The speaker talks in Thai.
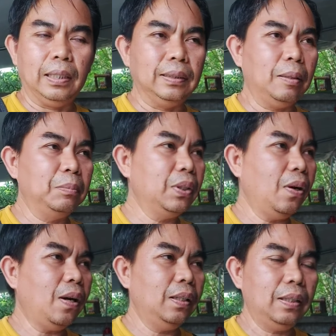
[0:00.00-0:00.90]
ซ้ำ
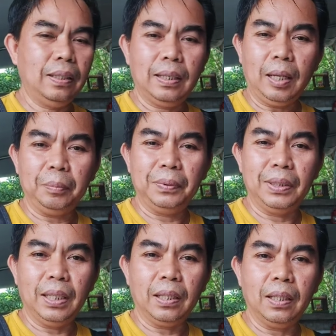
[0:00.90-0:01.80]
ซ้อนนะครับ
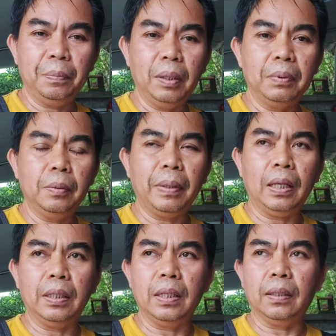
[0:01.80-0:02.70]
เสียเงินเพิ่มขึ้นมา
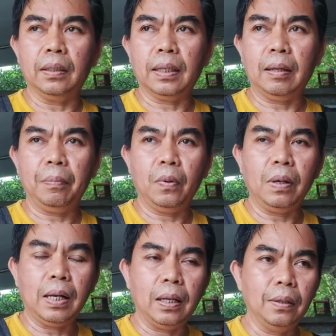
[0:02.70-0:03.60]
อีกนะครับเพราะ
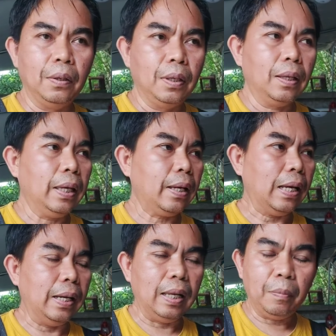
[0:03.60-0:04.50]
ว่าแก้ไข
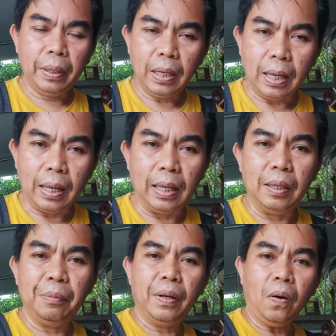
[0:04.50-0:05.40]
แล้วไม่หาย
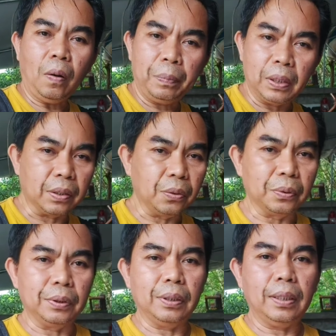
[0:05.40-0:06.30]
วิเคราะห์ผิดจุด
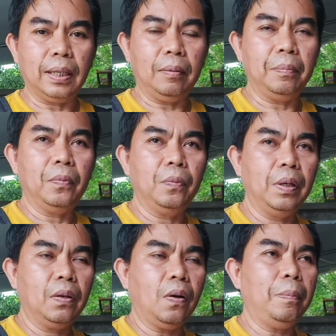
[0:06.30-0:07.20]
นะครับ
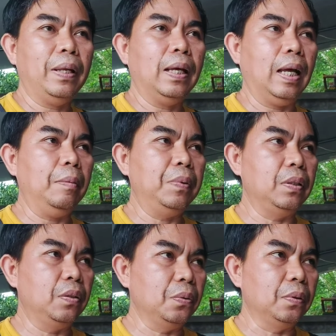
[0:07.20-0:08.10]
วิเคราะห์ปัญหาผิ
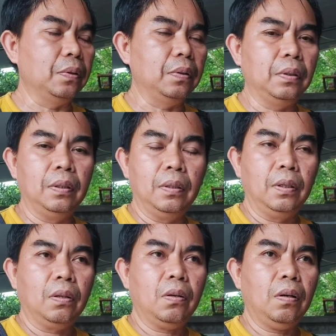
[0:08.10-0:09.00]
ดจุด
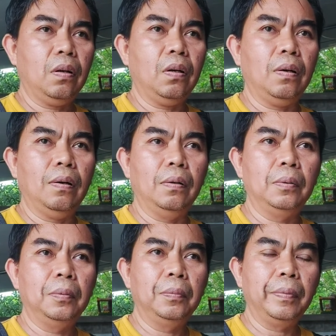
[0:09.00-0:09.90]
ก็
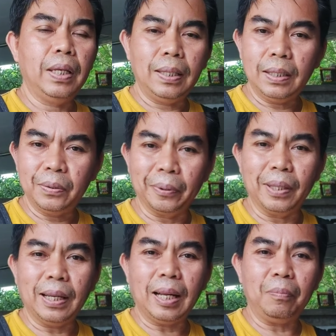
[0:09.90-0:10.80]
ดีที่สุด
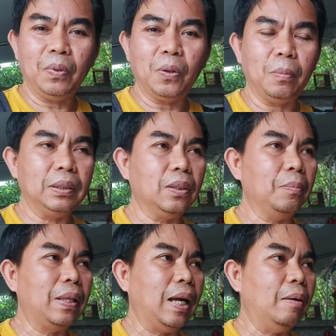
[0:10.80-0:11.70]
นะครับ โทรมาสอบ
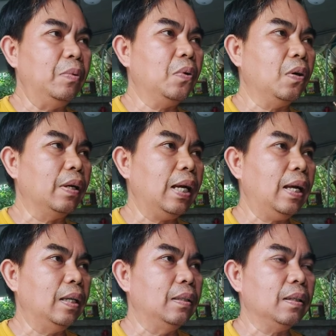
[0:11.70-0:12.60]
ถามดูก่อนได้
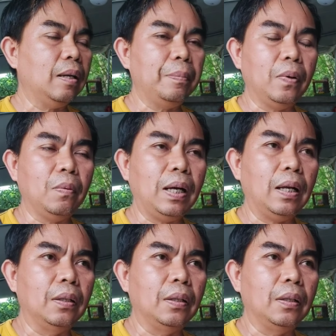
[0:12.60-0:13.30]
นะครับ เพราะว่า